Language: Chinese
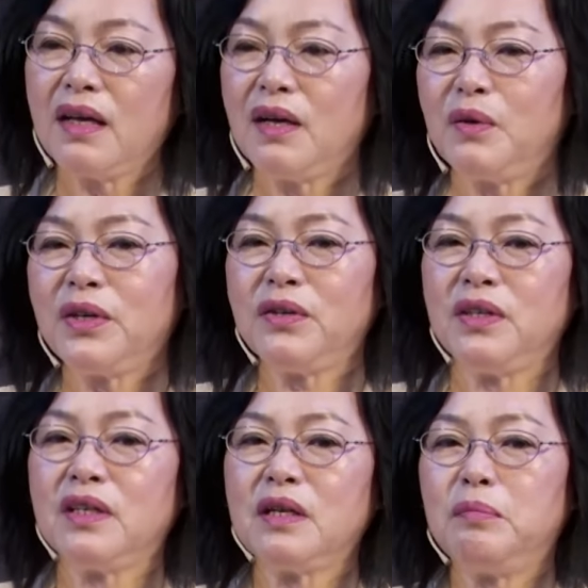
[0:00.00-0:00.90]
我有
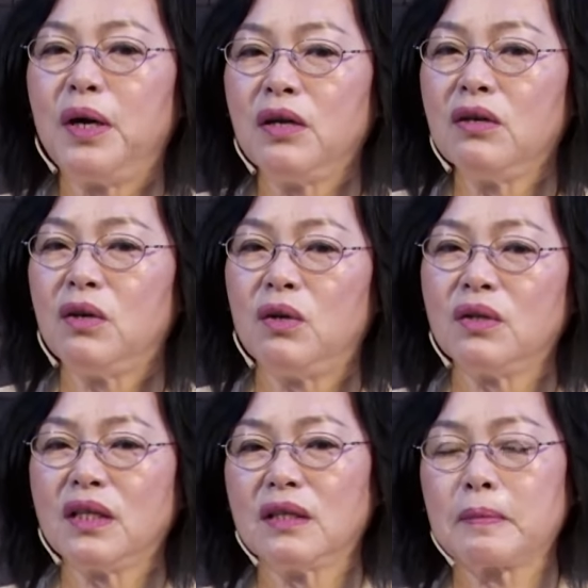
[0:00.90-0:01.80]
一个朋
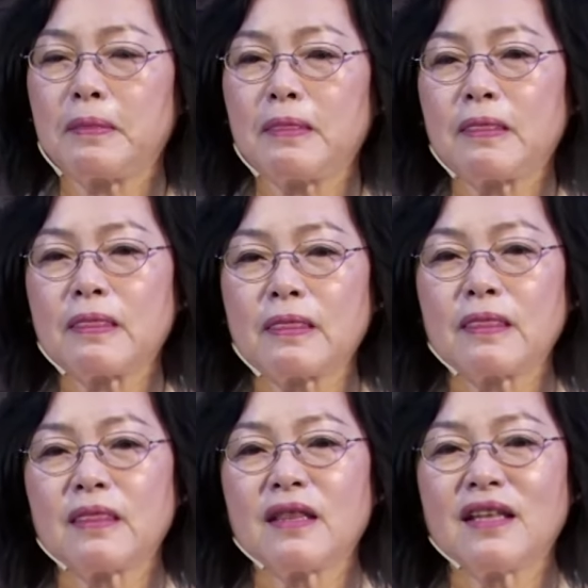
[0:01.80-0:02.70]
友，
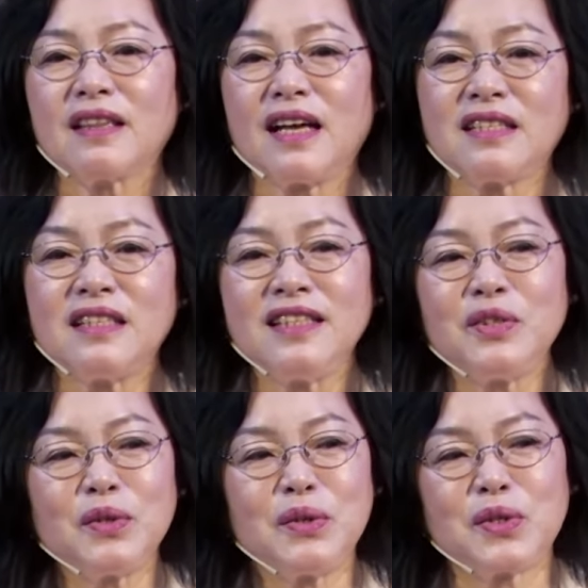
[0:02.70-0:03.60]
他曾经
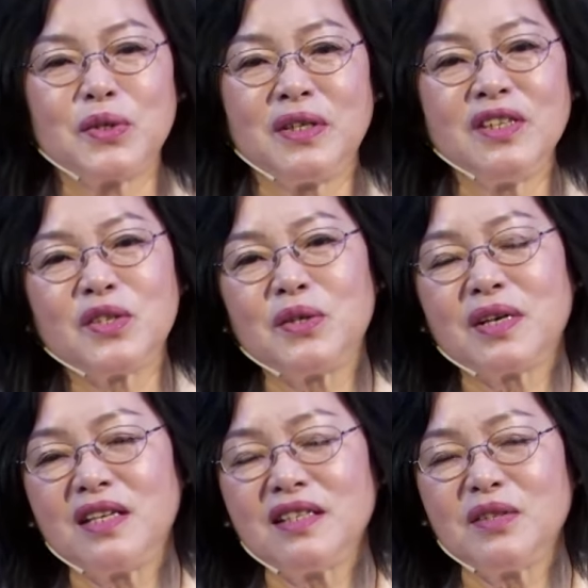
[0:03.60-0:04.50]
对我说，那时候
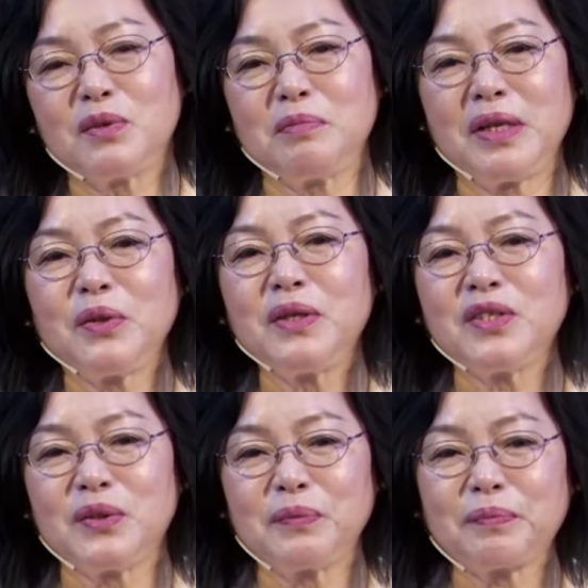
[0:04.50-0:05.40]
刚信主没多久，